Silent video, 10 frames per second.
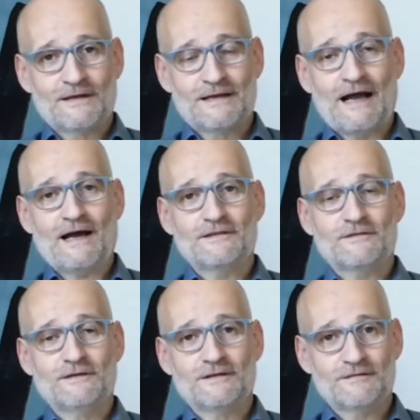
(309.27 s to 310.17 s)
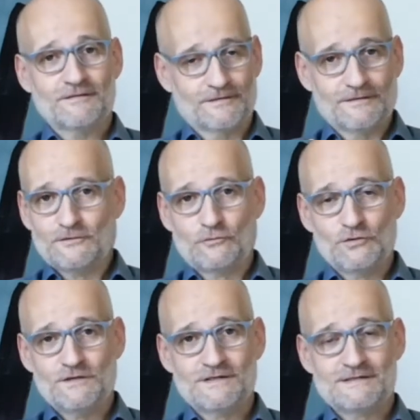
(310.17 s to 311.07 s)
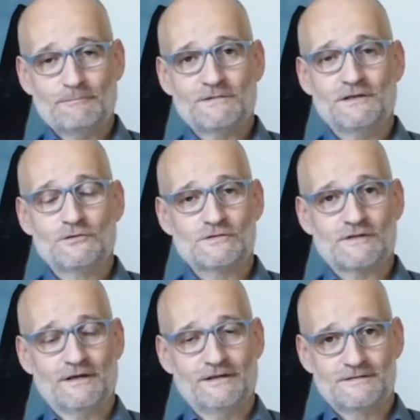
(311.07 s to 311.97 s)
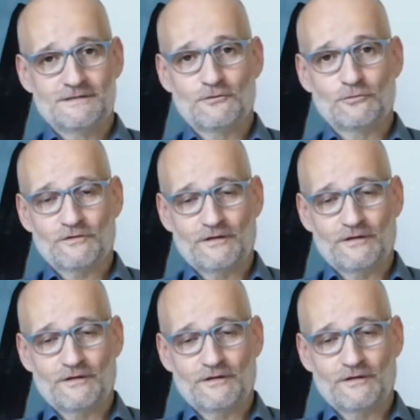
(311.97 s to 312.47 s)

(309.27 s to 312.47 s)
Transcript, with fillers: garantiert durch die gesamte Industrialisierung